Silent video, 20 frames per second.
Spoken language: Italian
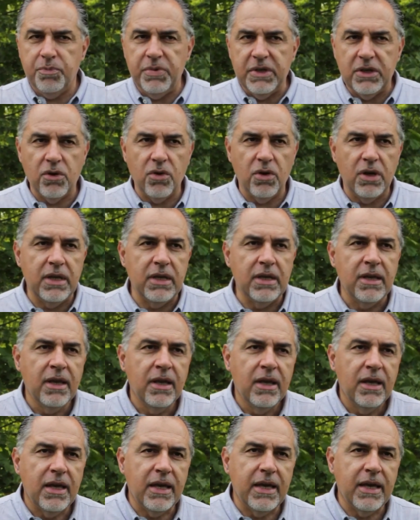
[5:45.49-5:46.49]
piccoli
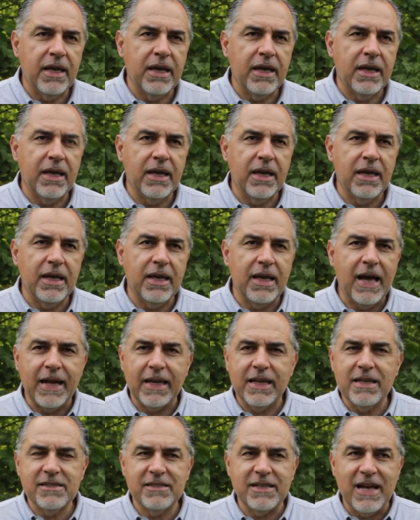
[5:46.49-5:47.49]
eh,
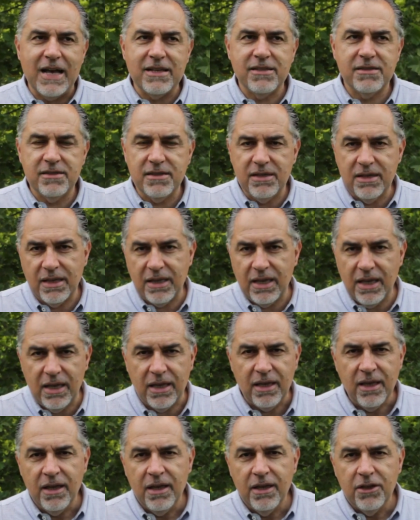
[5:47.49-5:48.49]
anche sassi
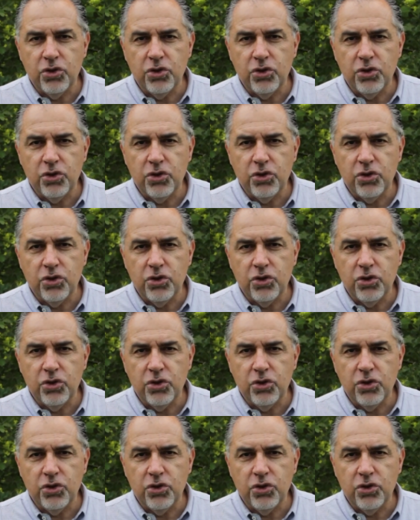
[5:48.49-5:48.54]
che